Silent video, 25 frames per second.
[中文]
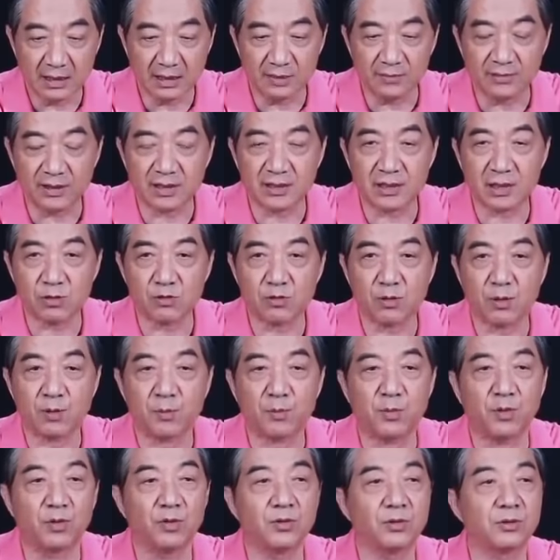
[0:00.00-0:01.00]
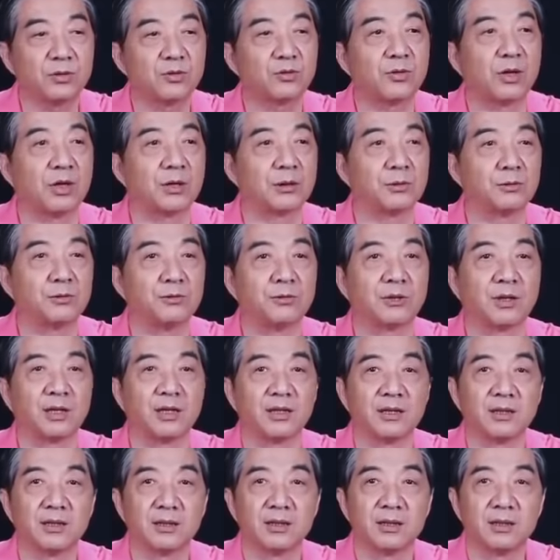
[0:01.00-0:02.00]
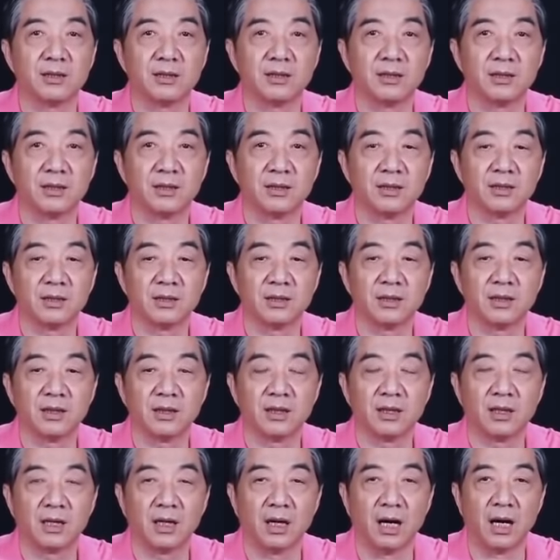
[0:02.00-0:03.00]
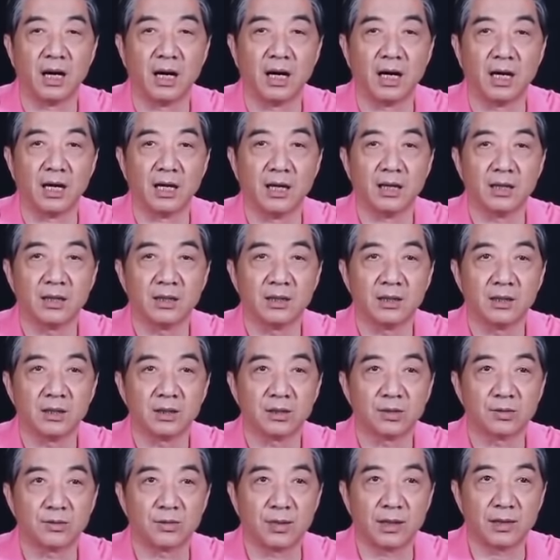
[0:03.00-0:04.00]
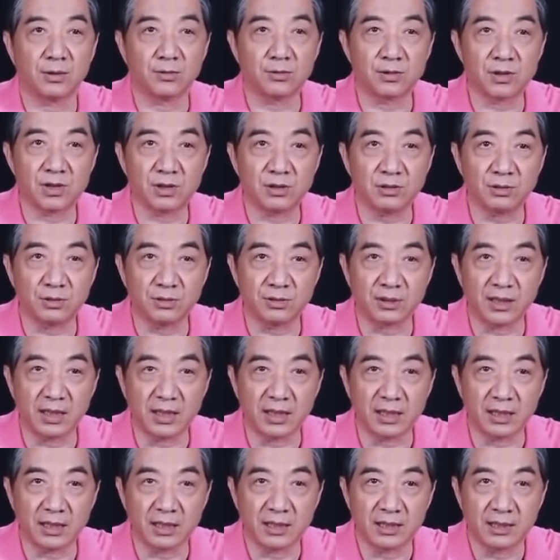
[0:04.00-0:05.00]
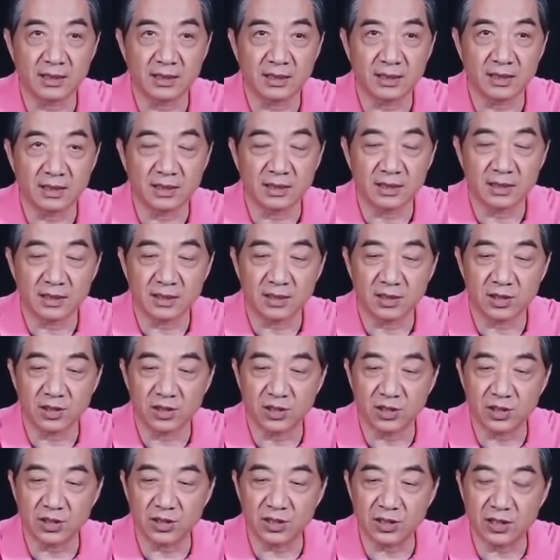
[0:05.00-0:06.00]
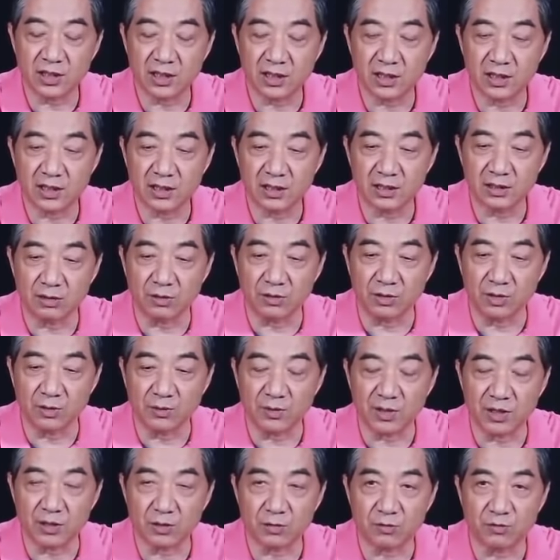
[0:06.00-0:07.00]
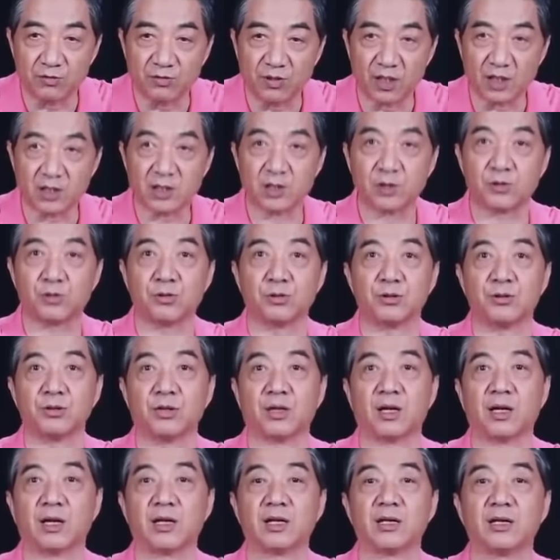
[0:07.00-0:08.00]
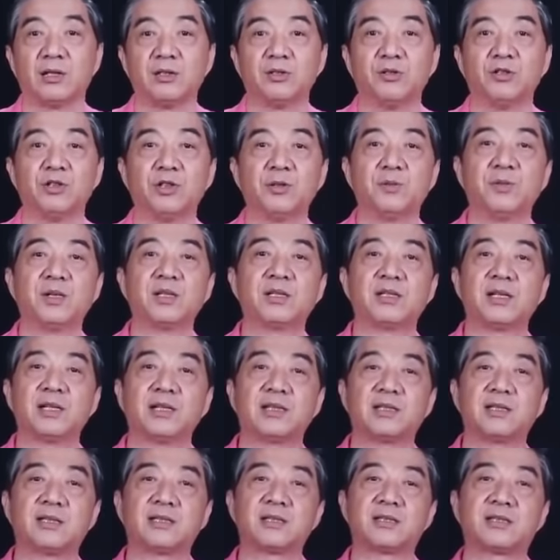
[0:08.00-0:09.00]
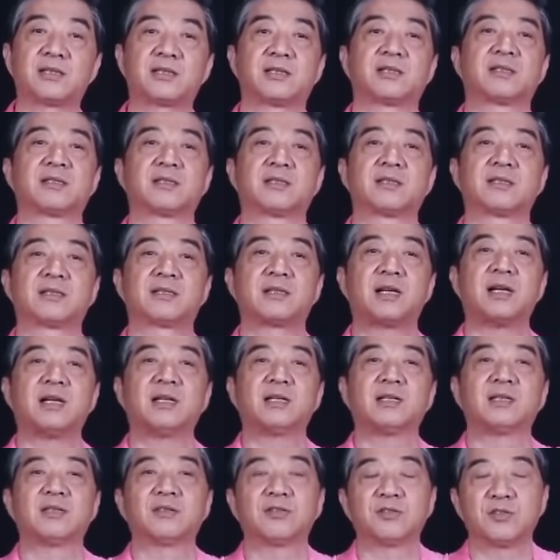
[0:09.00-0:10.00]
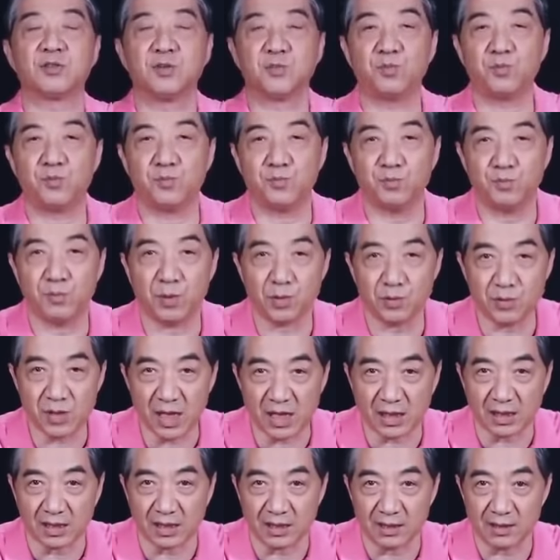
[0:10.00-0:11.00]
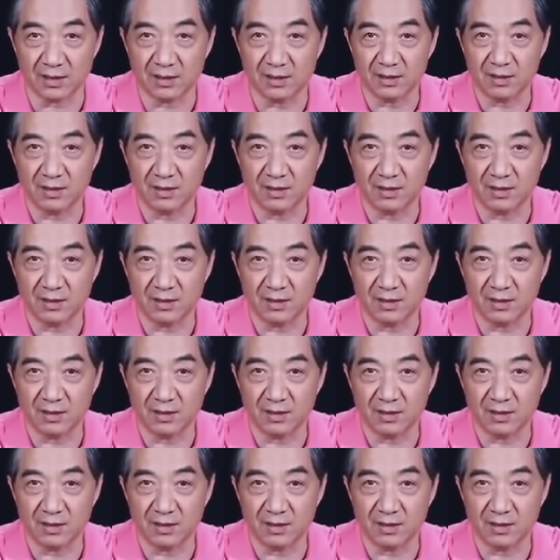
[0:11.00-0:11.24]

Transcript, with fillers: 另外再装，嘣，短路了。啊，短路之后呢，直接有一枚就发射出去了，有一枚在舱里头就爆炸了。